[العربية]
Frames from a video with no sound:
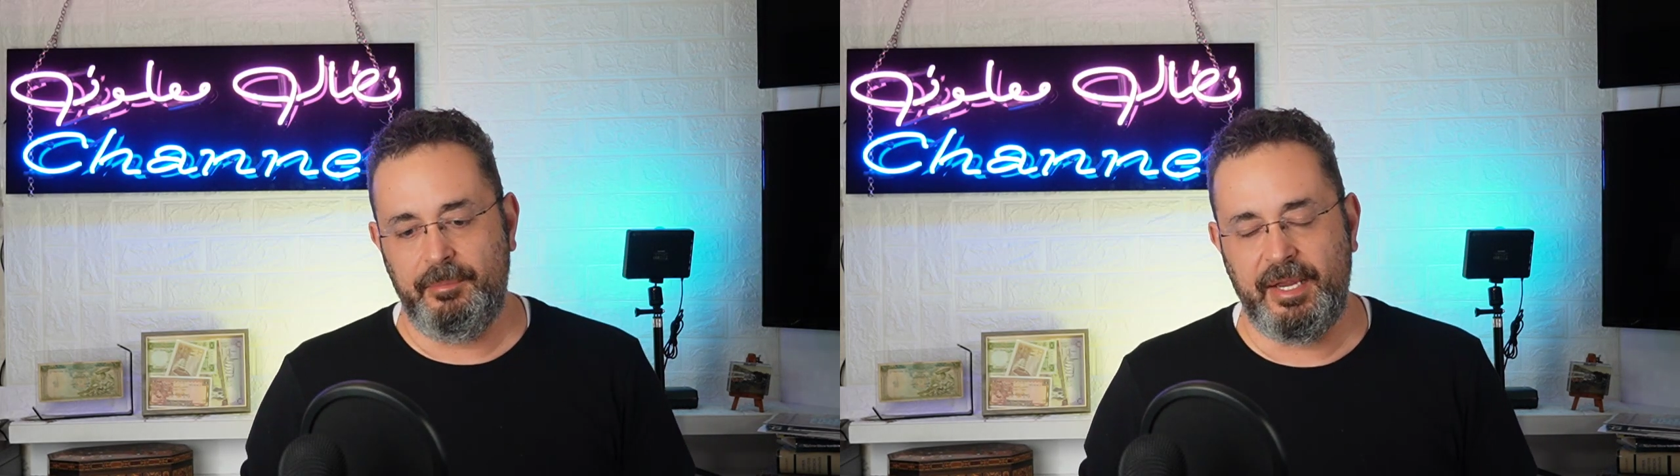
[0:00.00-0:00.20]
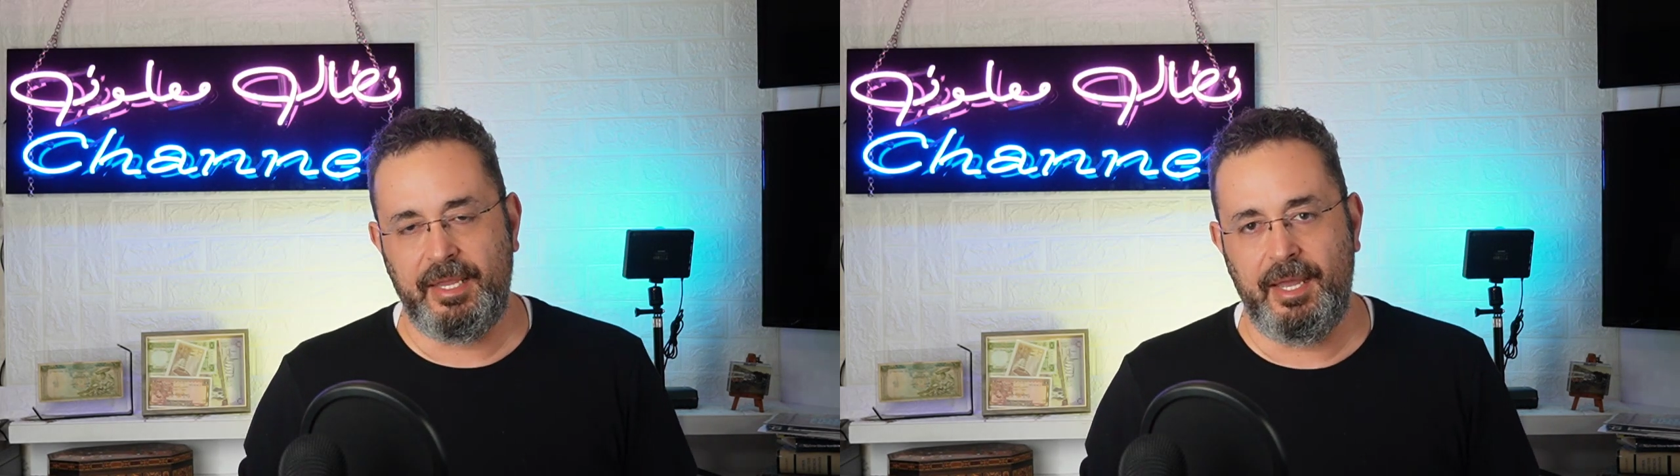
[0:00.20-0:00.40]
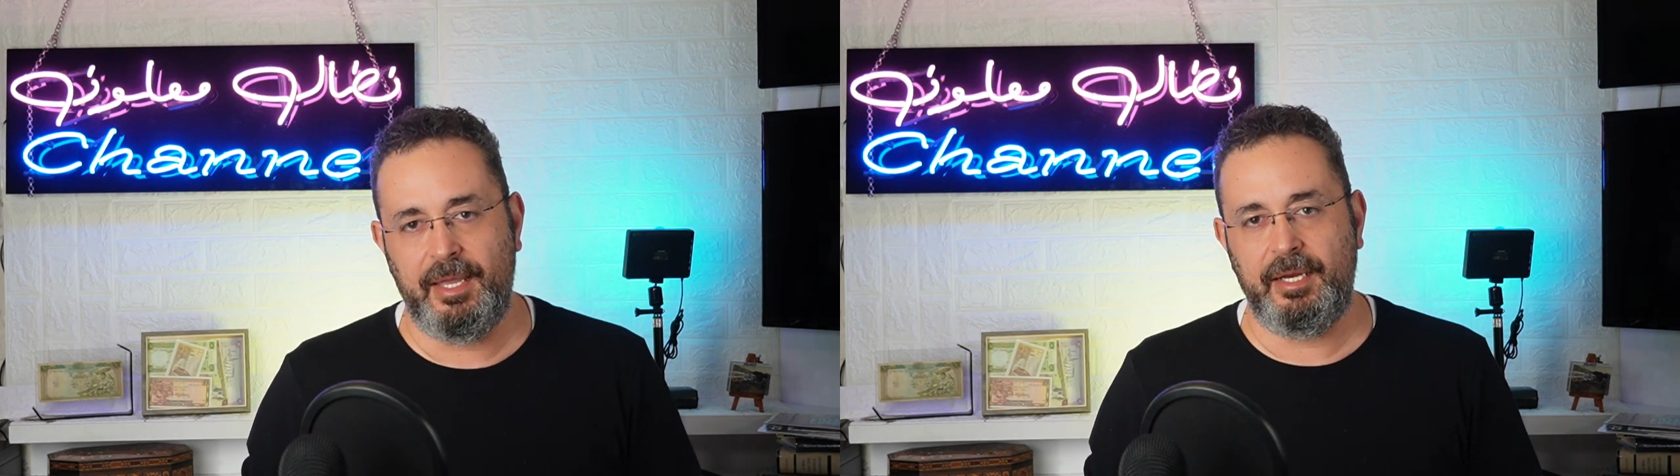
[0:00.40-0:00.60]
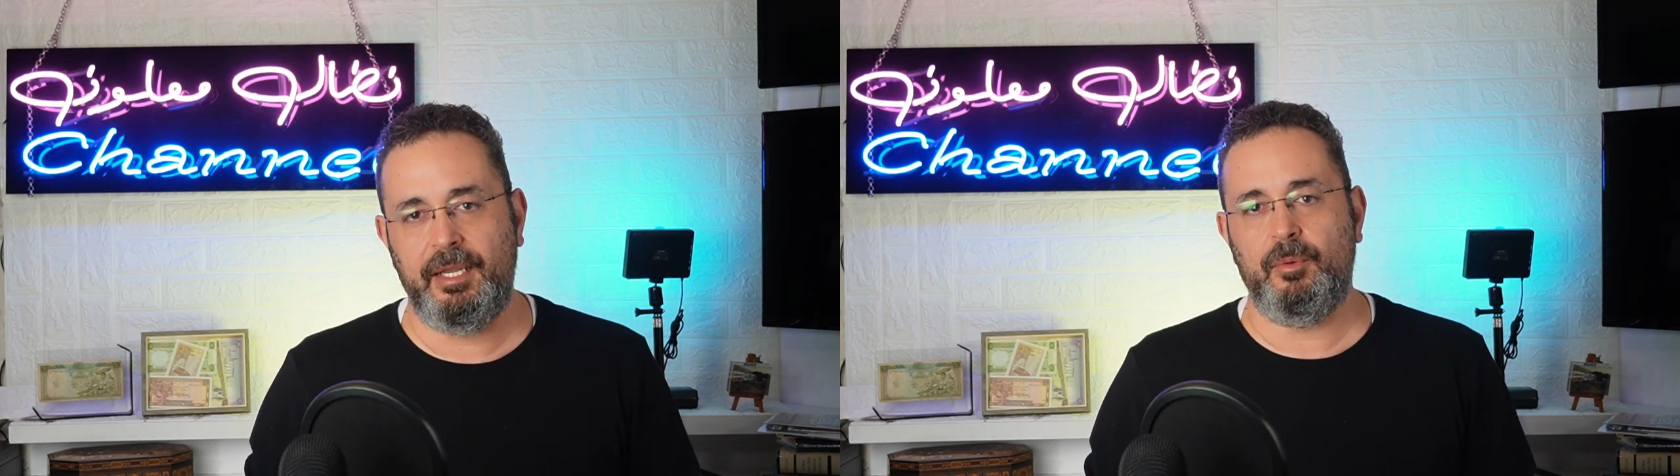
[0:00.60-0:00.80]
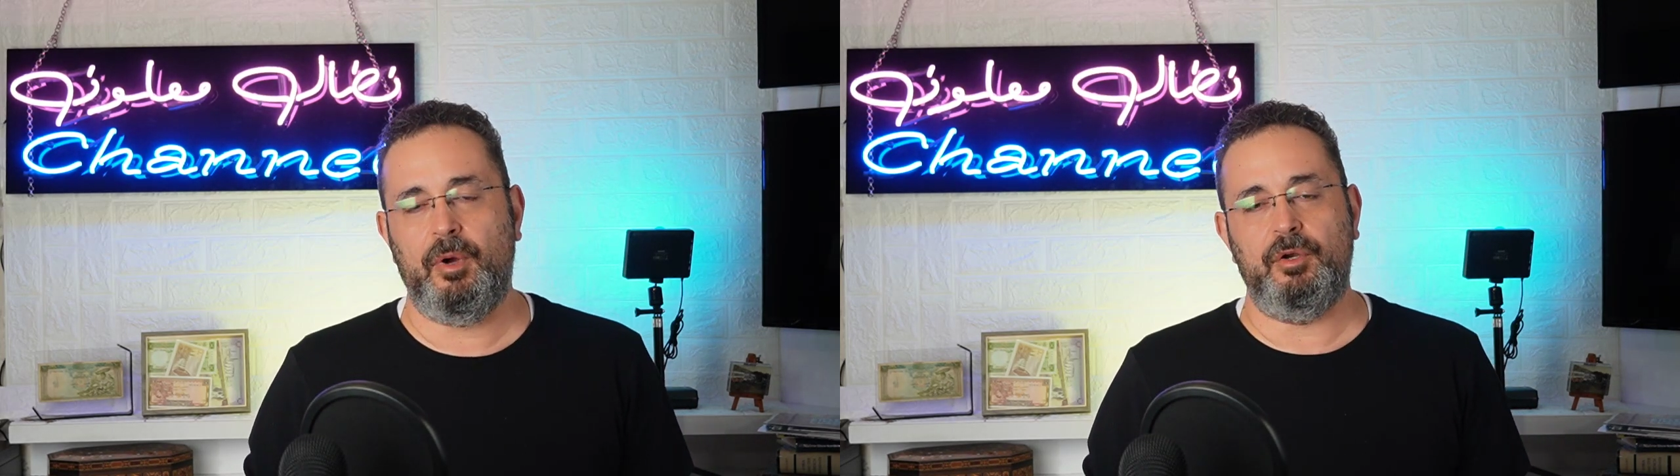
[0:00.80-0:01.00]

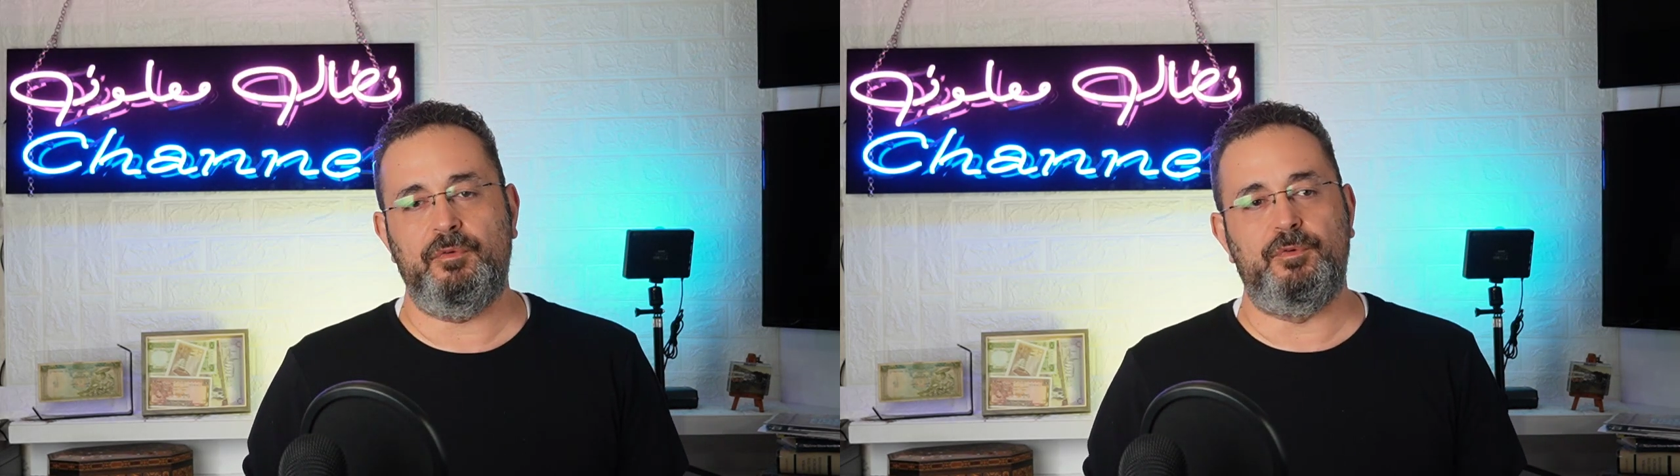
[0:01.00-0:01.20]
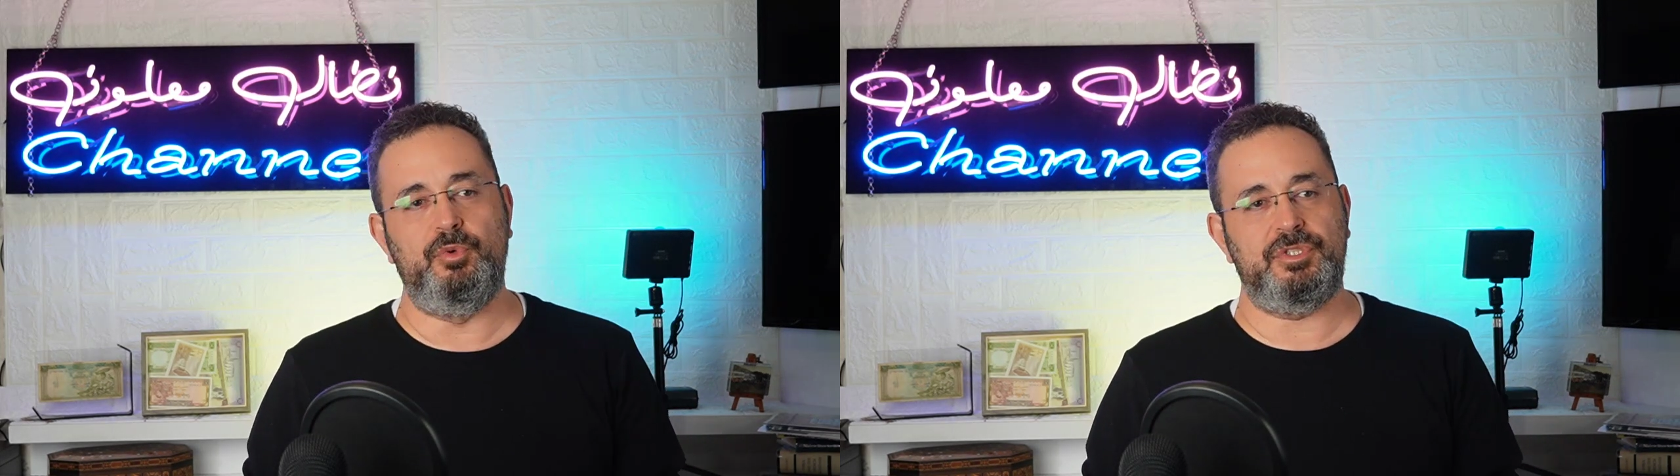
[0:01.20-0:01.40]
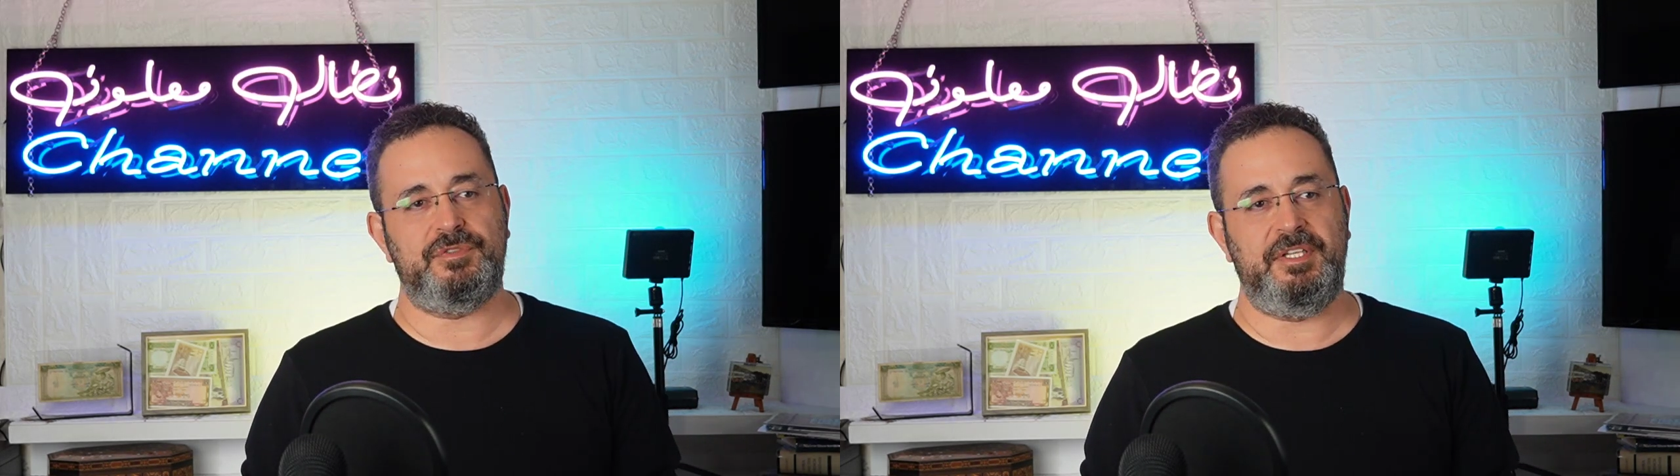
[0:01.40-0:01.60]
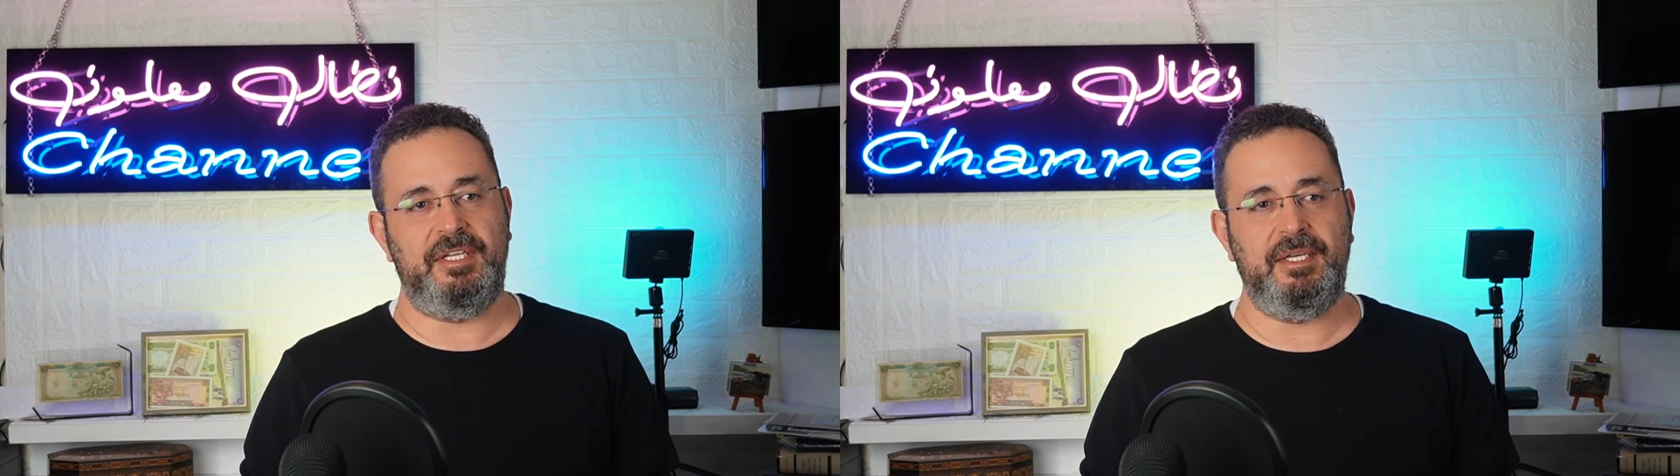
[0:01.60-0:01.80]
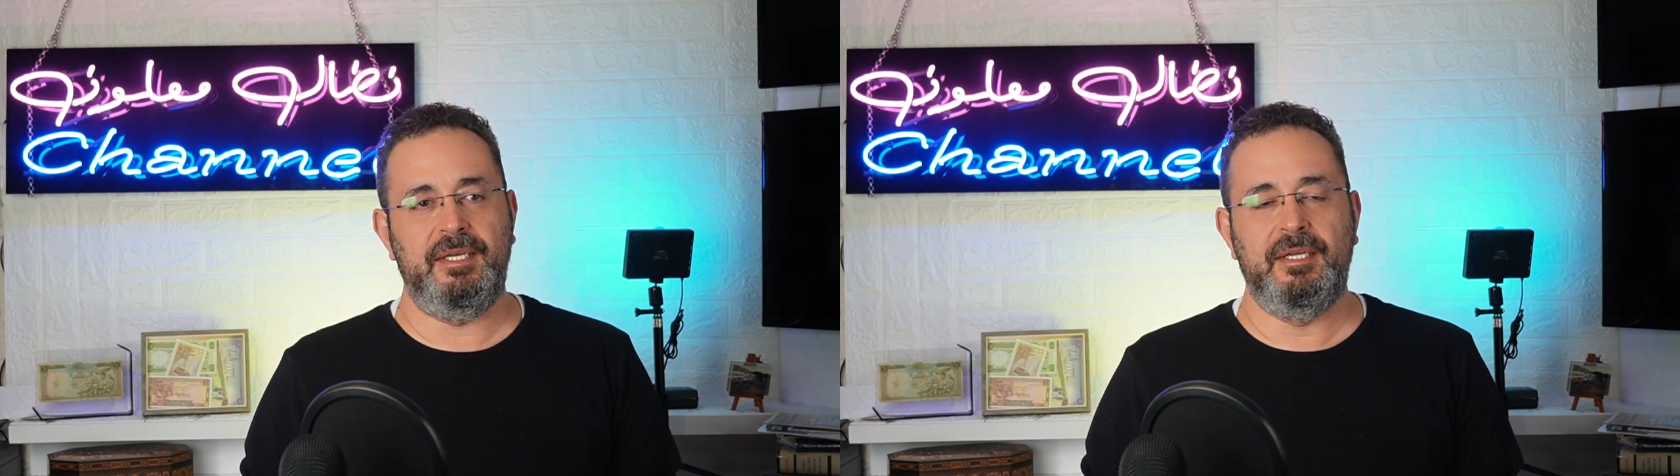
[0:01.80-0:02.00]
مكانه ونفوذ في